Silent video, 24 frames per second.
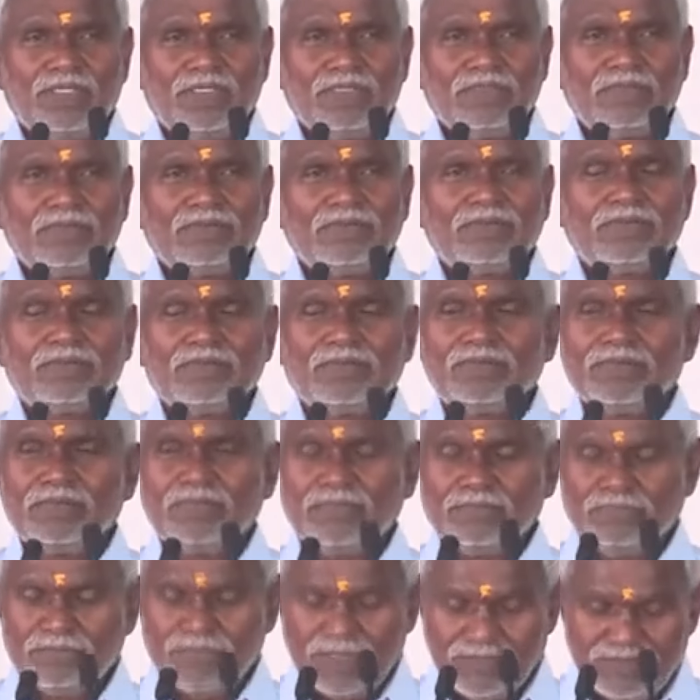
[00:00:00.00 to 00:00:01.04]
और
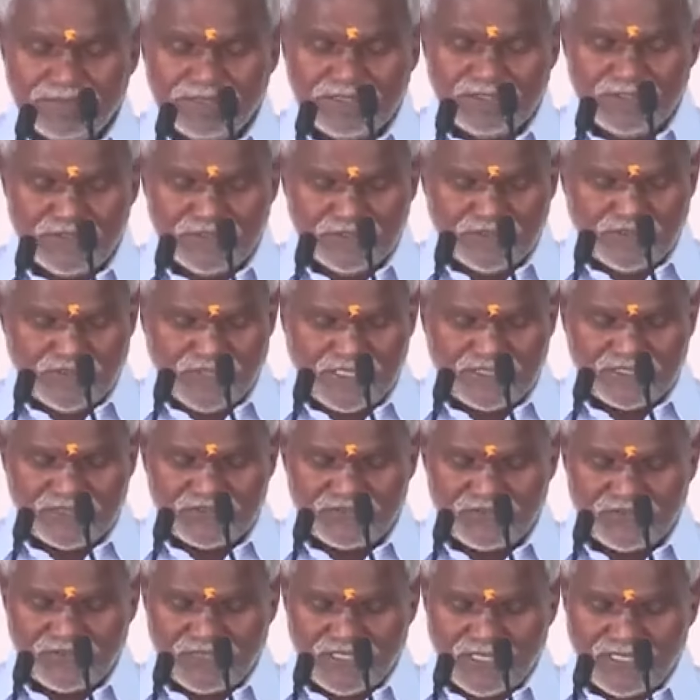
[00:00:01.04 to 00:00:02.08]
विभिन्न योजना
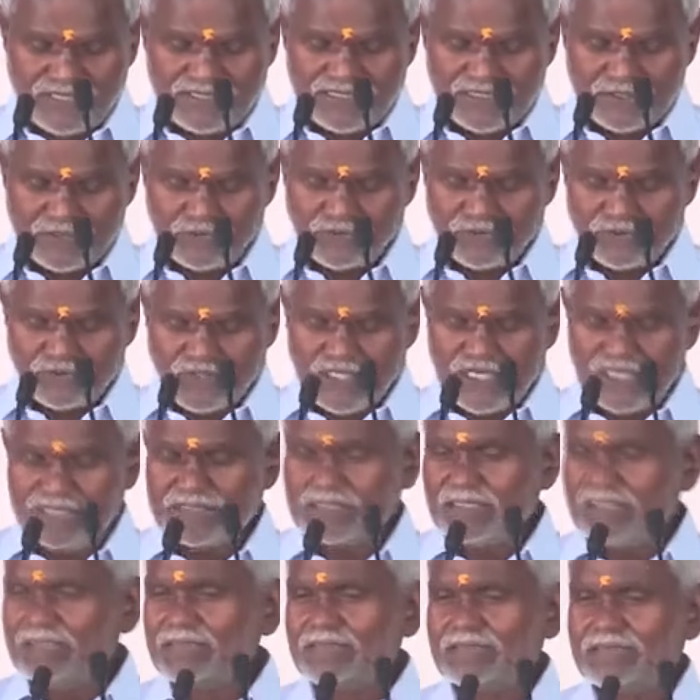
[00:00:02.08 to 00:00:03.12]
का शिलान्यास
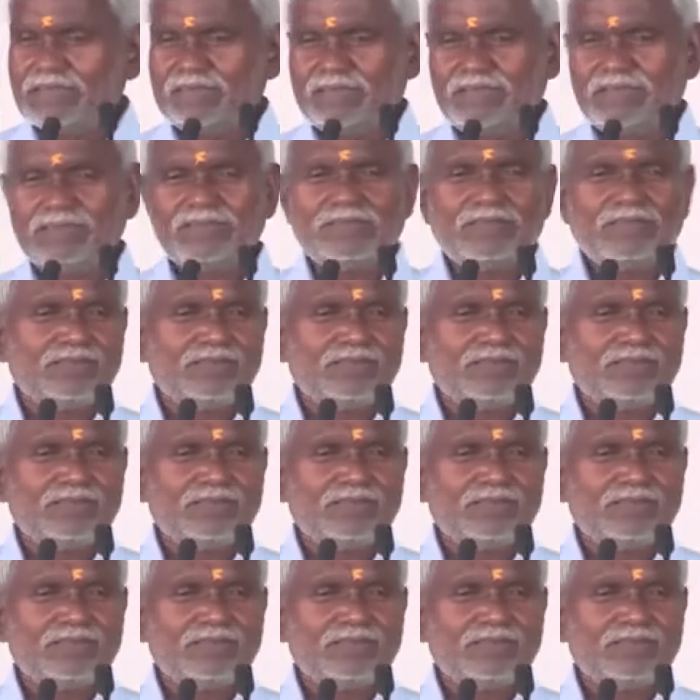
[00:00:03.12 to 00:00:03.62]
उद्घाटन